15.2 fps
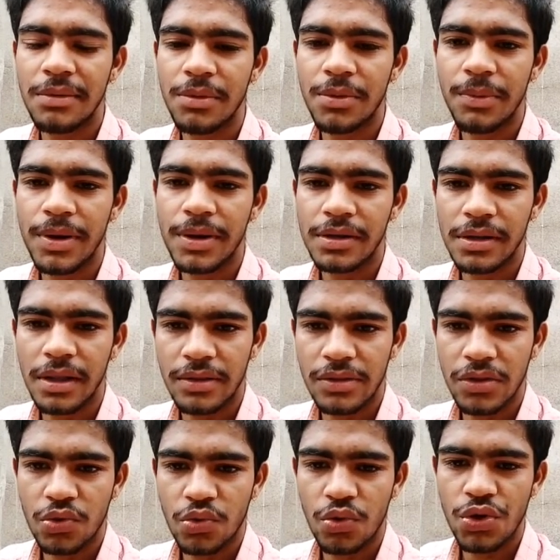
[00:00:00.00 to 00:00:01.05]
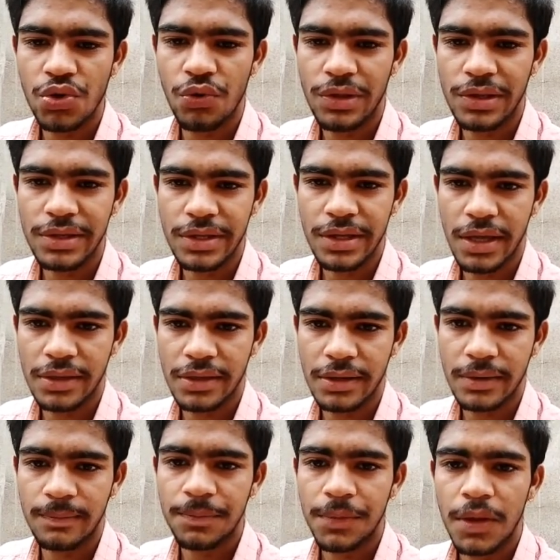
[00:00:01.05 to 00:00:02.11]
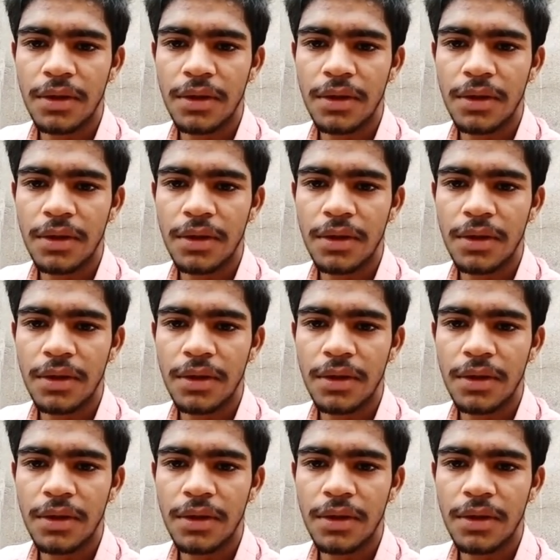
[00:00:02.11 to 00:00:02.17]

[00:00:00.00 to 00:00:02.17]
डेवलपमेंट क्लासेस को ज्वाइन किया था